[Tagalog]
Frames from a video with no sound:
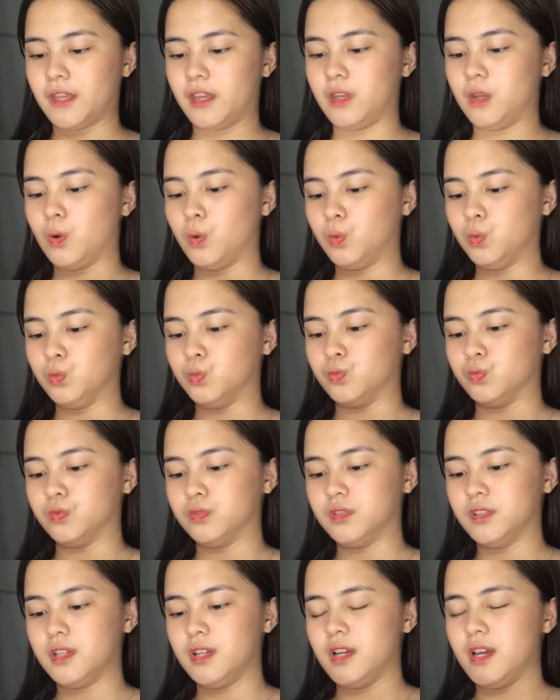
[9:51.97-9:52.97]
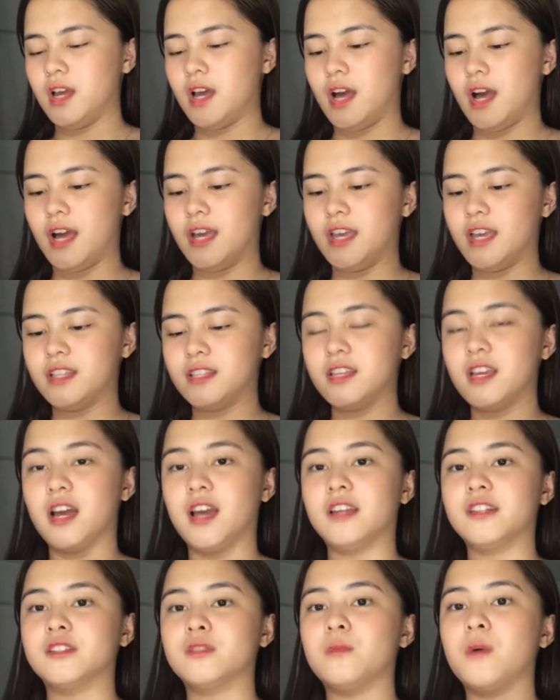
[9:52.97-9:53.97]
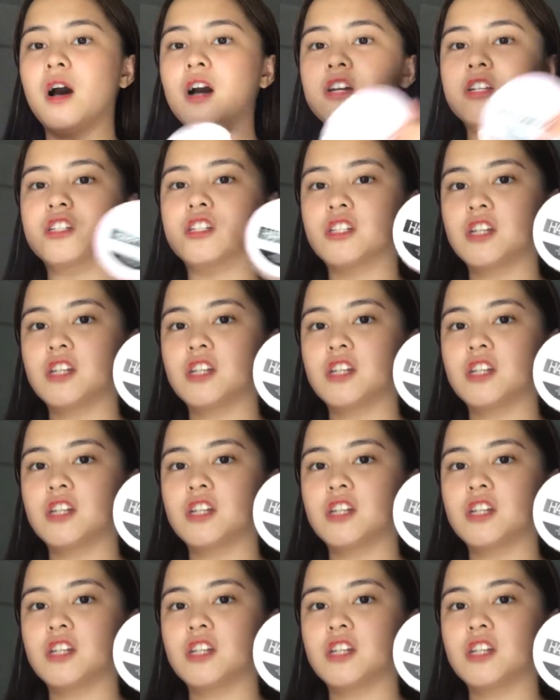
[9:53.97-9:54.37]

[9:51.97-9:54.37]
Yun. Ayan guys, wax